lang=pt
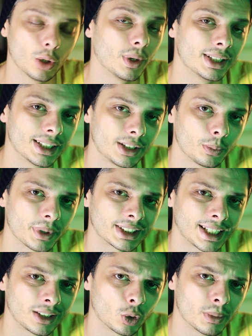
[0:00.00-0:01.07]
Eu ainda tenho
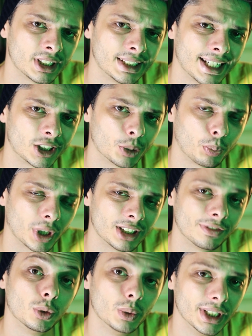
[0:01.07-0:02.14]
pensado em algumas ideias que
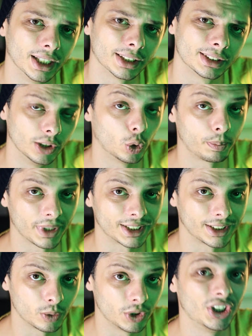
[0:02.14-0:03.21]
podem fluir e tô
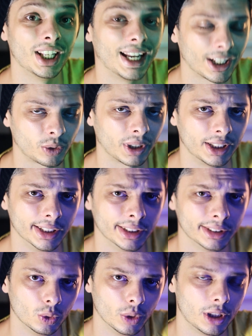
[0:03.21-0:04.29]
pensando direto aqui
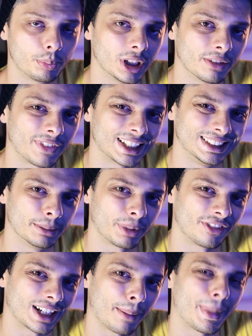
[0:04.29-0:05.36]
no que poder fazer
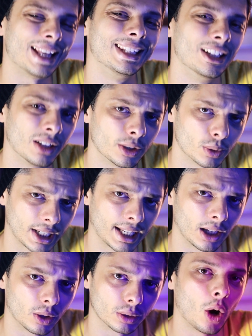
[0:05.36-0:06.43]
para ficar maneiro aqui no
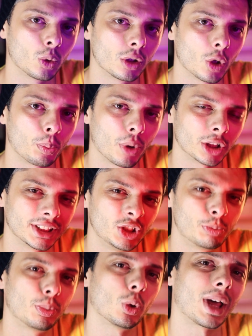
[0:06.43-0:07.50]
canal. Algo que eu possa
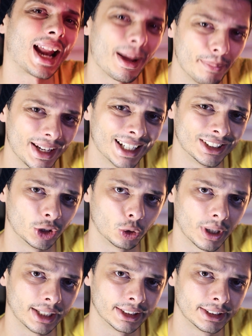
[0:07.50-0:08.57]
explorar bem as
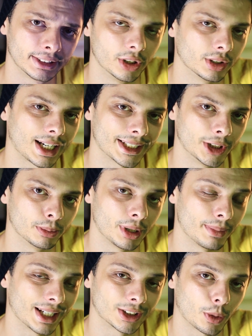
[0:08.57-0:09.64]
histórias, podendo trazer uma
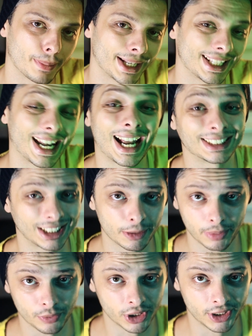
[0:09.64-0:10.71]
imersão maneiraça aqui
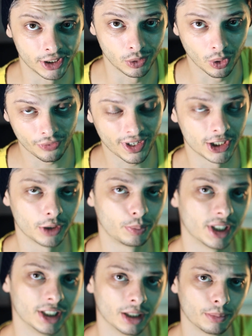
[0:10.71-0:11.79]
para vocês, igual eu fazia,
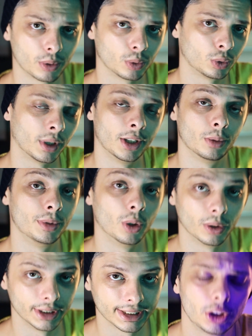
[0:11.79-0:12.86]
por exemplo, com o torneio Beyonder.